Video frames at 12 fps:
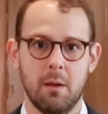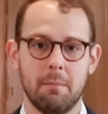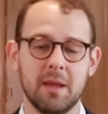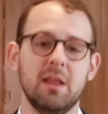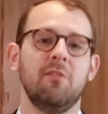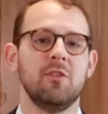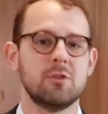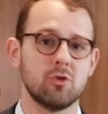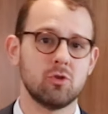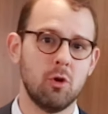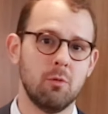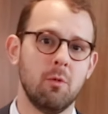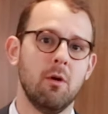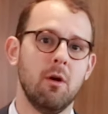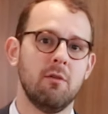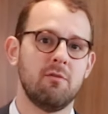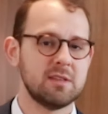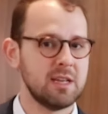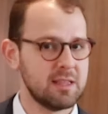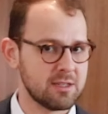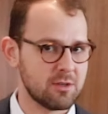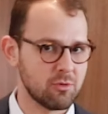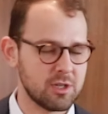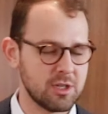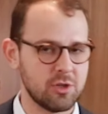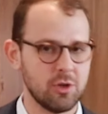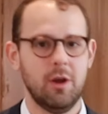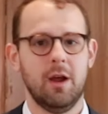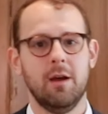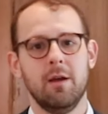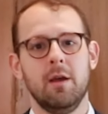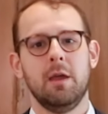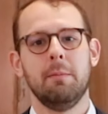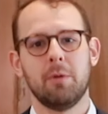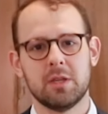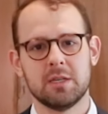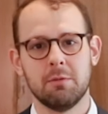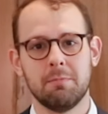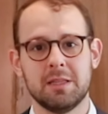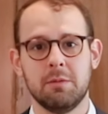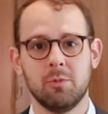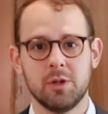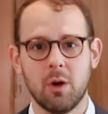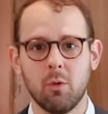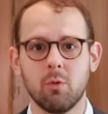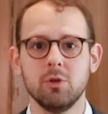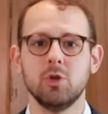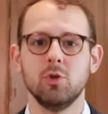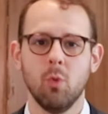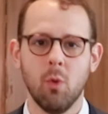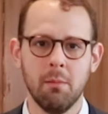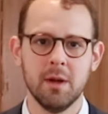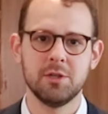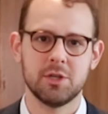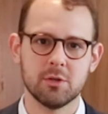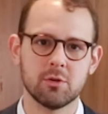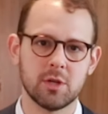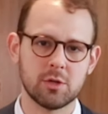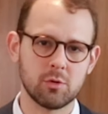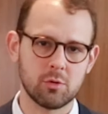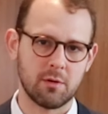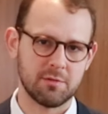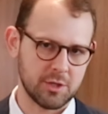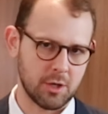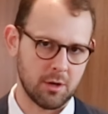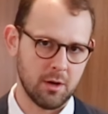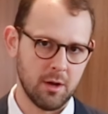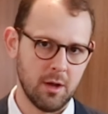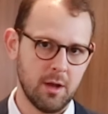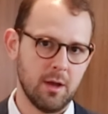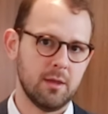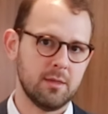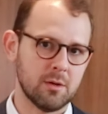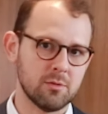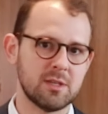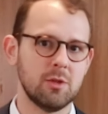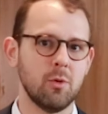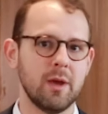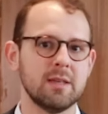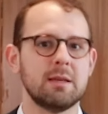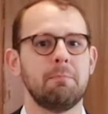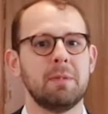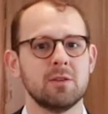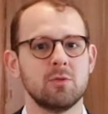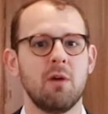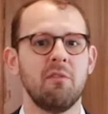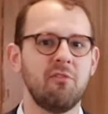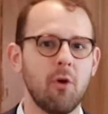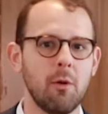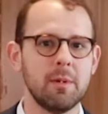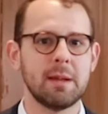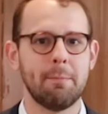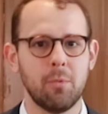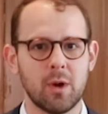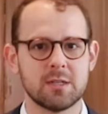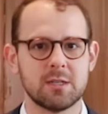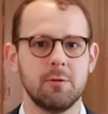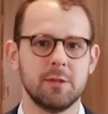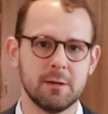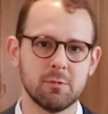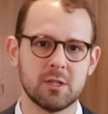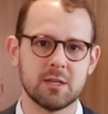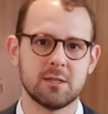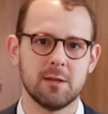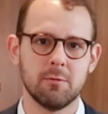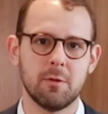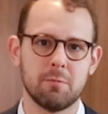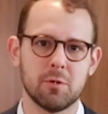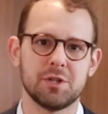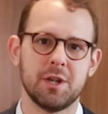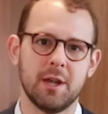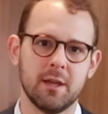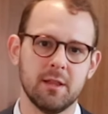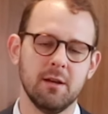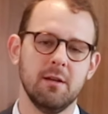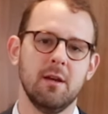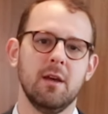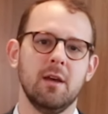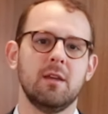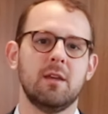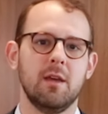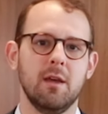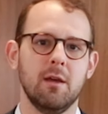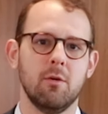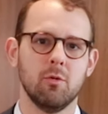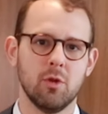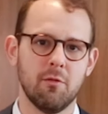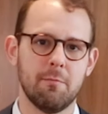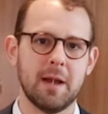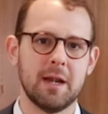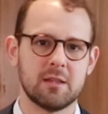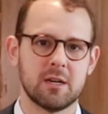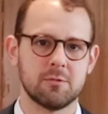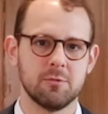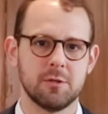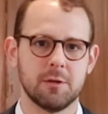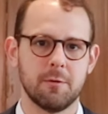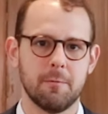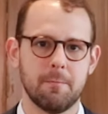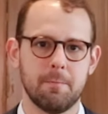Benefícios como facilitação sucessória e proteção patrimonial continuam mantidos na estrutura offshore, então sendo esse apenas uma forma de apuração e tributação do imposto de renda que o novo PL traz consigo.